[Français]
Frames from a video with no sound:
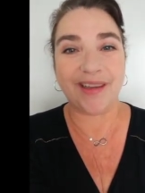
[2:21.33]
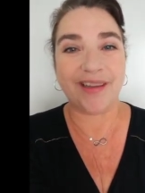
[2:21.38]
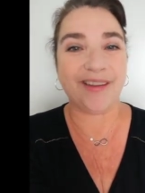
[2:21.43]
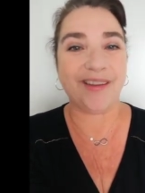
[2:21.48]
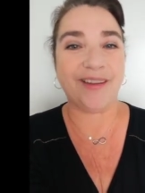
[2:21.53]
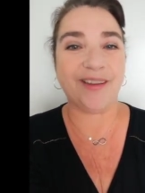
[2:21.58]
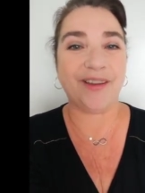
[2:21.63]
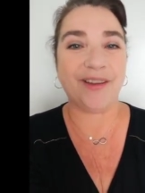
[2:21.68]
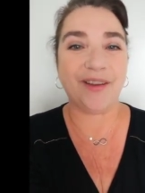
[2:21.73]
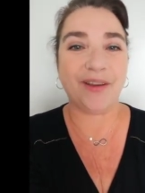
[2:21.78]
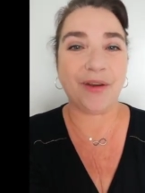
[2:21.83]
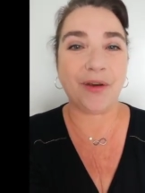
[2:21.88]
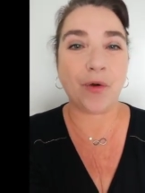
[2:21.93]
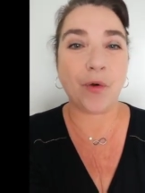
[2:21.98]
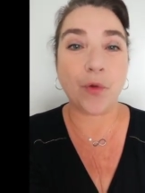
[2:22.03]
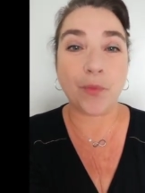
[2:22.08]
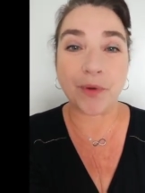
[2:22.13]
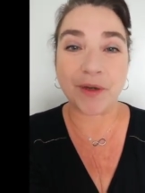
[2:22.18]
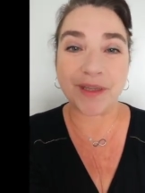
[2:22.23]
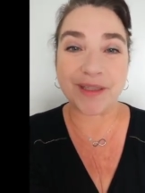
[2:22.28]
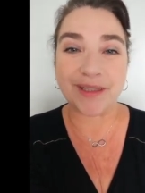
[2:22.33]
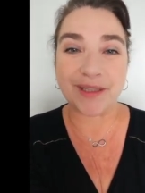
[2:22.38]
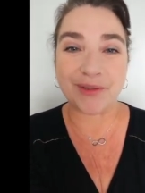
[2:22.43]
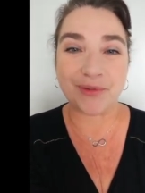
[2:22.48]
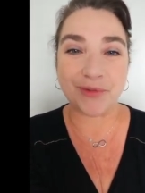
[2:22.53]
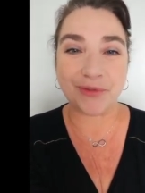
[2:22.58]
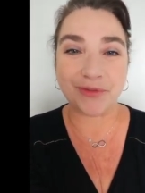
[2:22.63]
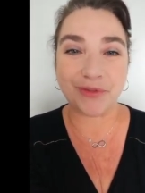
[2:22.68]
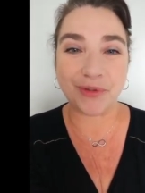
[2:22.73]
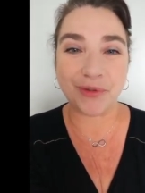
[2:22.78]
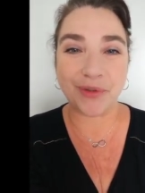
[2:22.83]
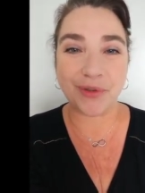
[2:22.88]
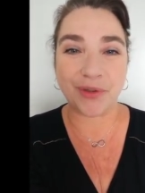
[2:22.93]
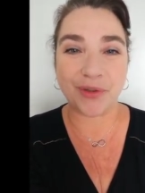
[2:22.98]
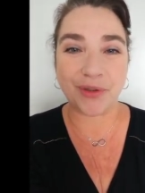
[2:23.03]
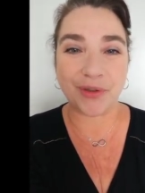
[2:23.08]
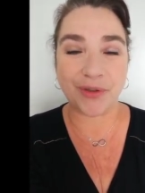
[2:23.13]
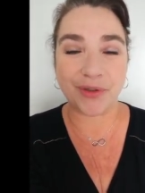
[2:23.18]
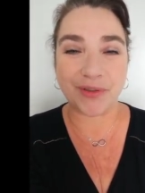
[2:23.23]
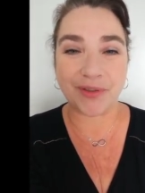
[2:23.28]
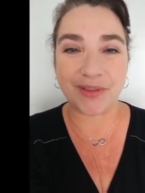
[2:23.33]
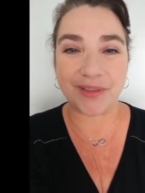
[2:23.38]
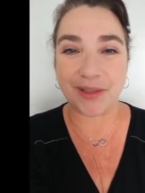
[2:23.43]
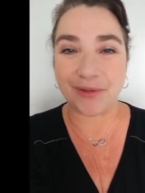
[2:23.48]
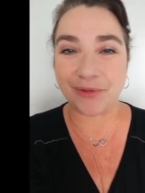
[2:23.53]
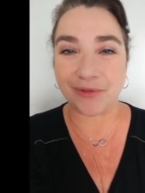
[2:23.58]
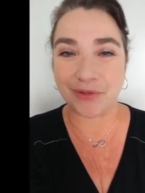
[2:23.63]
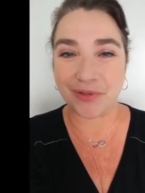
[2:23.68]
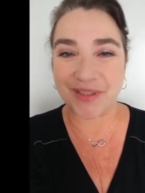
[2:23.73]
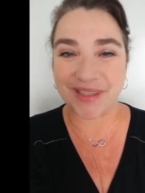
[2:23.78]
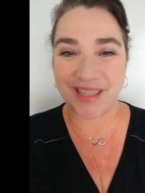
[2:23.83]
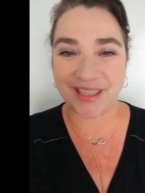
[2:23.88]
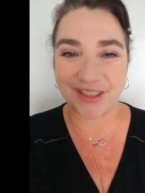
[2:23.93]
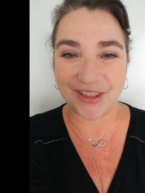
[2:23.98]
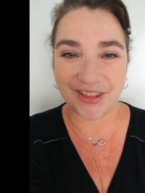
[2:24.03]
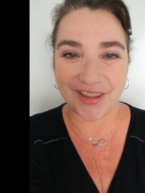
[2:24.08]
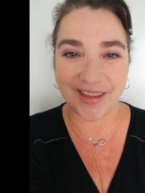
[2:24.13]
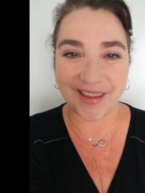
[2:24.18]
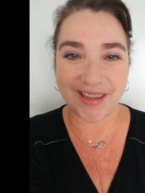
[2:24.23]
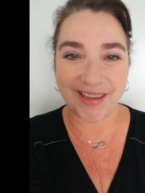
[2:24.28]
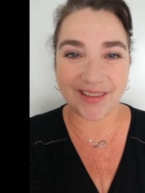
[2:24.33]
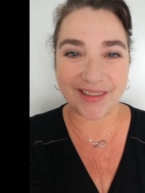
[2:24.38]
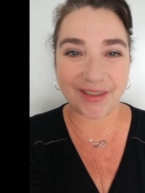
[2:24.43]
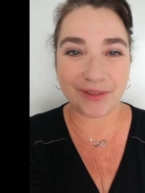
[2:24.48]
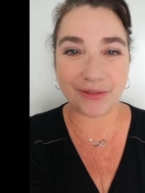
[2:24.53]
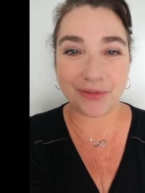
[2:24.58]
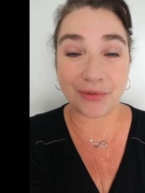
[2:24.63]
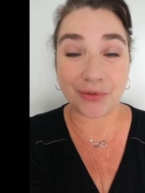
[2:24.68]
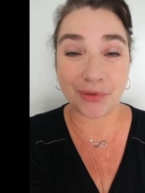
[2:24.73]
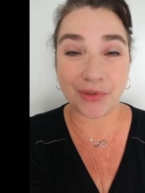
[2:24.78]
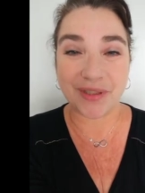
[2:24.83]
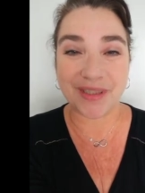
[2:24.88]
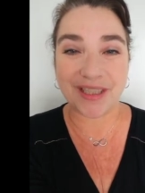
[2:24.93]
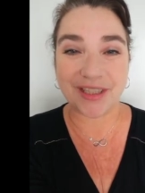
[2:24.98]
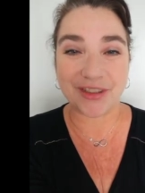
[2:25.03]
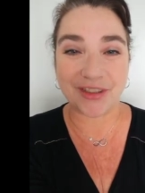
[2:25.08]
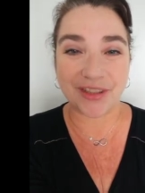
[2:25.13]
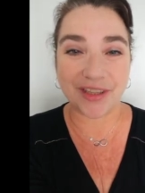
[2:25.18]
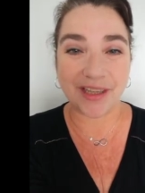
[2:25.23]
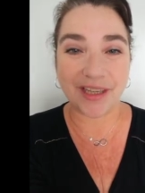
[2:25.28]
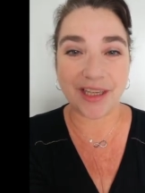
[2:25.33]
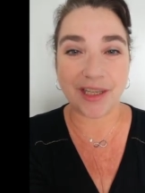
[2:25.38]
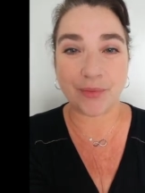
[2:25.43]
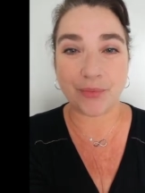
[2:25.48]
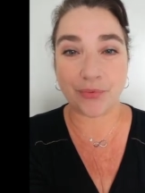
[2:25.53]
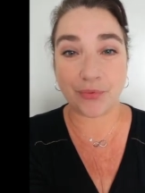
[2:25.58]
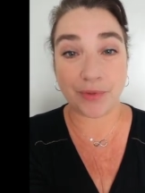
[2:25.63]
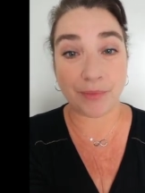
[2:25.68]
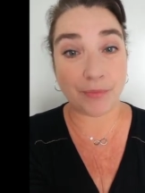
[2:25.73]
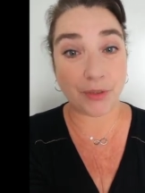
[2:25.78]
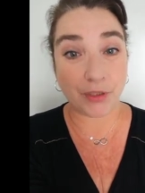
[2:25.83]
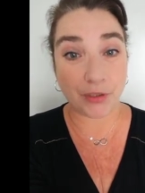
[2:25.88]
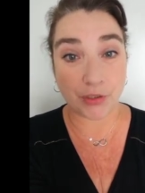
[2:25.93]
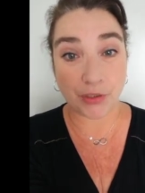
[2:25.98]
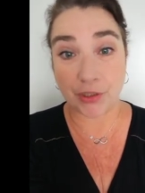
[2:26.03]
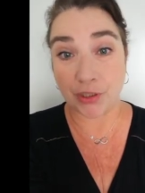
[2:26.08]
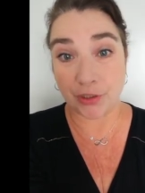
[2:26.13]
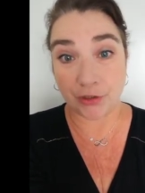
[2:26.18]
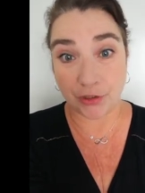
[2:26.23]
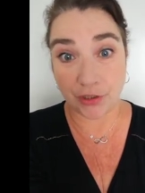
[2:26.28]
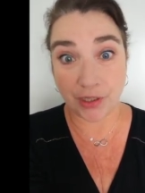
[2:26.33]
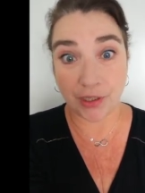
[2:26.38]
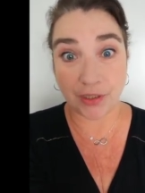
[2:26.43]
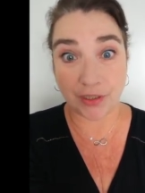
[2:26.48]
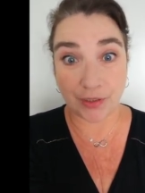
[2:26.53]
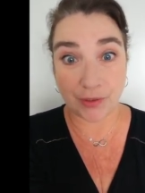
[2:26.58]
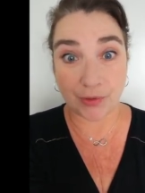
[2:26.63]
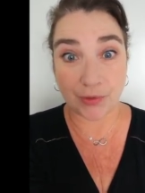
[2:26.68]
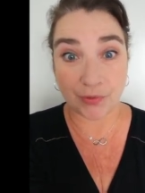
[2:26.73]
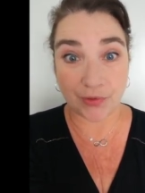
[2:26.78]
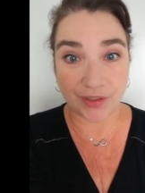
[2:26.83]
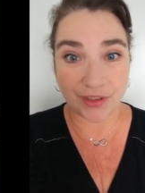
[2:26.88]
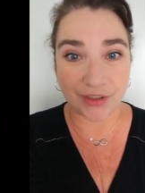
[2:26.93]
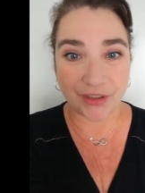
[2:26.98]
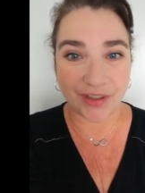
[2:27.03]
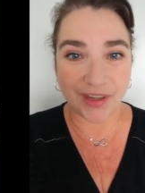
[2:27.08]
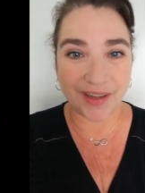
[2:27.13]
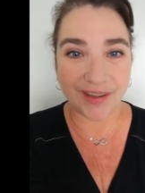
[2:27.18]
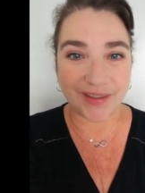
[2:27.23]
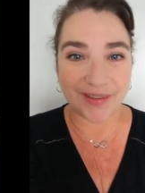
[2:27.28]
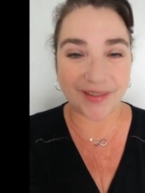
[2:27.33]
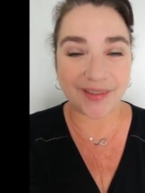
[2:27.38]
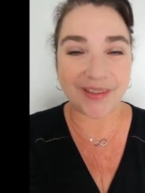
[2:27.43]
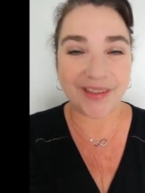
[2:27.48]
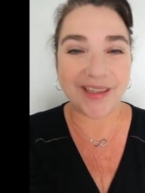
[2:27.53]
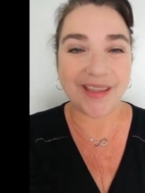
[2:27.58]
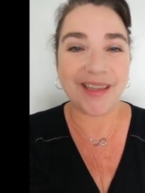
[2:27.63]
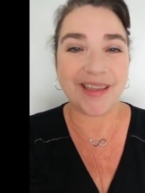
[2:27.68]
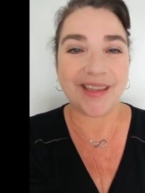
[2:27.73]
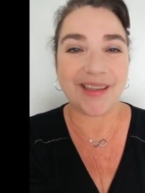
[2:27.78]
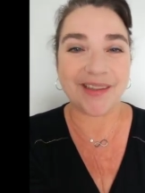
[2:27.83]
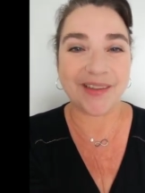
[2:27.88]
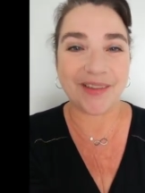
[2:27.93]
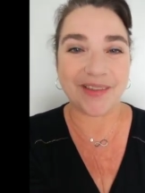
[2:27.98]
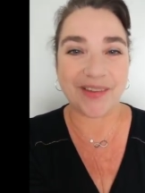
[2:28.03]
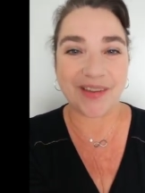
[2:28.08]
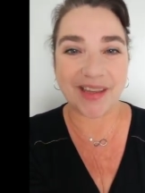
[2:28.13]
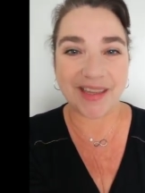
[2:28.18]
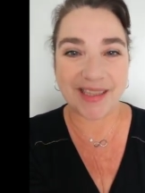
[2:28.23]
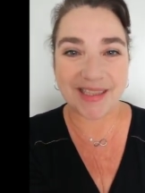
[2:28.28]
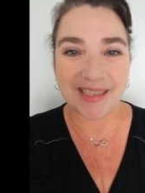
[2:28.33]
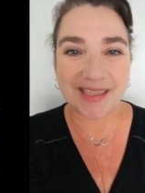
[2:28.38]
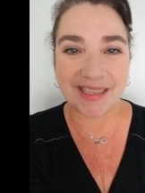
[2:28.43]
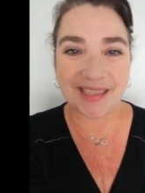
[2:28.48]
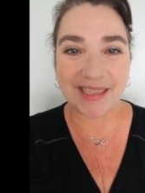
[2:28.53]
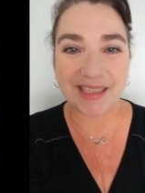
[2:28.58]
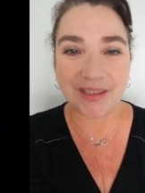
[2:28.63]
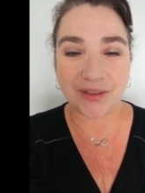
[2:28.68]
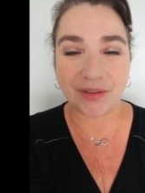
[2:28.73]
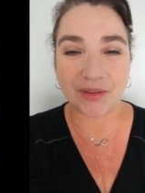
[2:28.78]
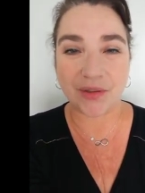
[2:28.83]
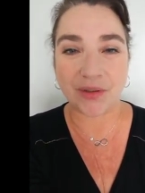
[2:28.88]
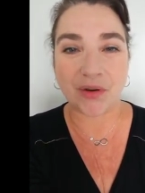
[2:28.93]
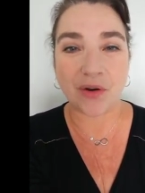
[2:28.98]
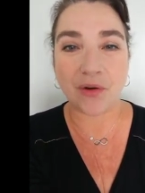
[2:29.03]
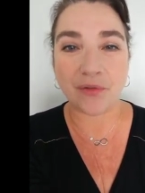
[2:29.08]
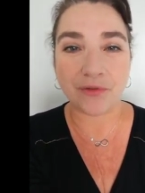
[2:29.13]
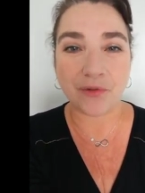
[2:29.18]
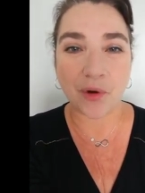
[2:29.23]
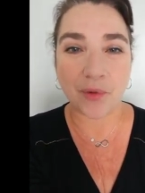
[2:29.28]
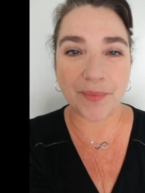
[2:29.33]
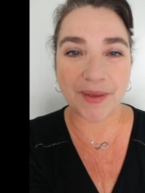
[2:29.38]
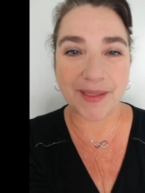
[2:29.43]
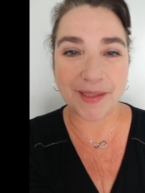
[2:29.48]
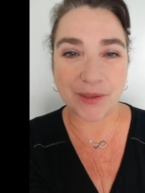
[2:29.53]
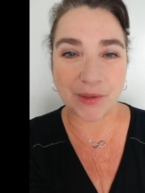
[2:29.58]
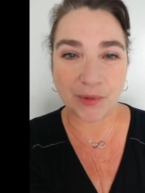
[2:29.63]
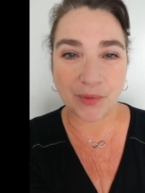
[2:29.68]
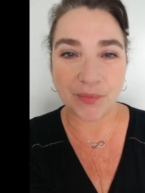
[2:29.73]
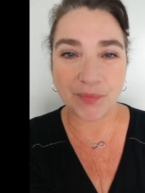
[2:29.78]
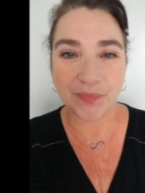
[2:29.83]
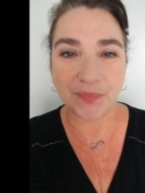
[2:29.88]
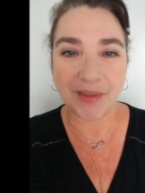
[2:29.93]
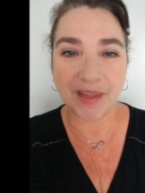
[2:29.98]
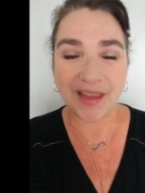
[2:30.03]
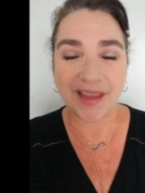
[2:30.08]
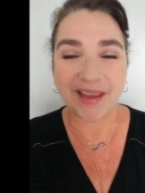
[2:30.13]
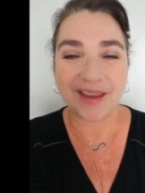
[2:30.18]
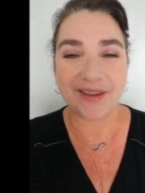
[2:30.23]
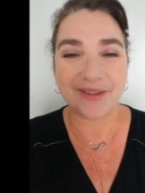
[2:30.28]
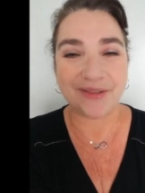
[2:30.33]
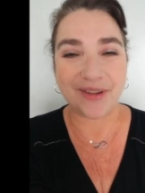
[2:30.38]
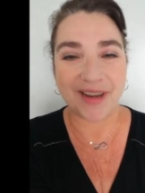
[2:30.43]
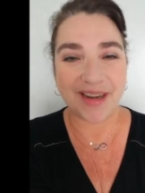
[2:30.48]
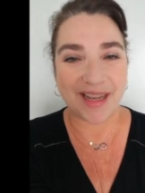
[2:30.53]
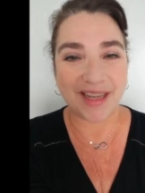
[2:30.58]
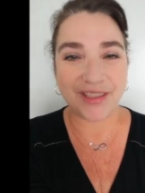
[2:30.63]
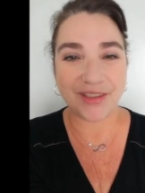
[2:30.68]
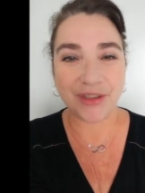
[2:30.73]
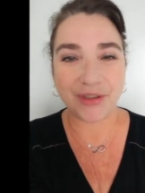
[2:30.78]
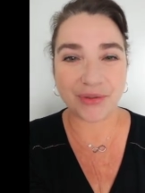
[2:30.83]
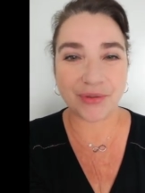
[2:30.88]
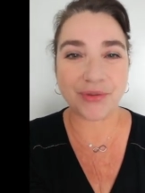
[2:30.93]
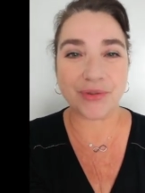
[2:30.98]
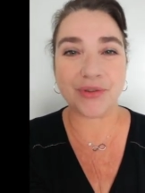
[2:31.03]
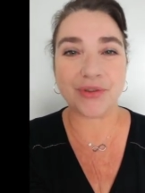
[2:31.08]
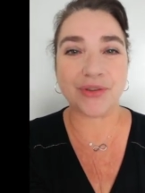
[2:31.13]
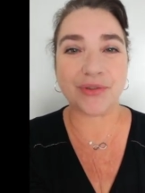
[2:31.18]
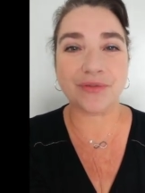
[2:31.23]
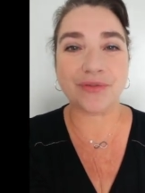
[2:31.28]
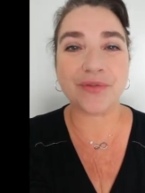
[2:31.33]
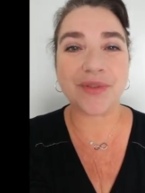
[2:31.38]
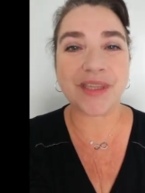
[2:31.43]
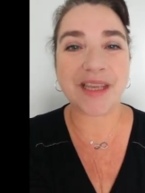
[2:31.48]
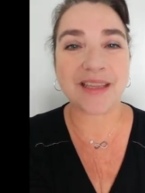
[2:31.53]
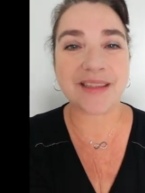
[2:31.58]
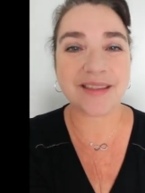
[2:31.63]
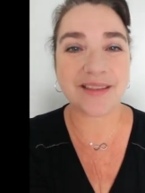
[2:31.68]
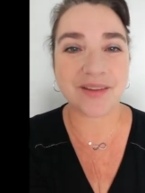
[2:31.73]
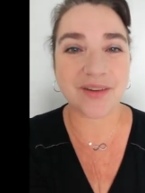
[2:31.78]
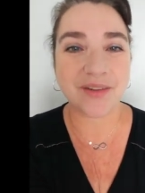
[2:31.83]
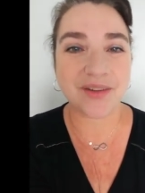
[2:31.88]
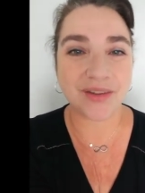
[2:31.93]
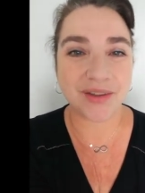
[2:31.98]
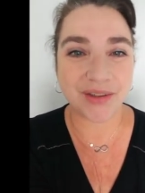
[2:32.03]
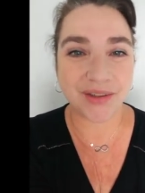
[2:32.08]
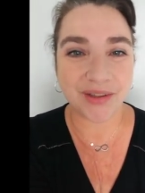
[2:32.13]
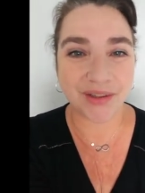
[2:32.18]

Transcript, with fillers: euh, auprès des nouveaux, des nouveaux stagiaires, hein, des futurs stagiaires et puis ben, des stagiaires qui sont déjà inscrits en formation. Voilà, je, vous attends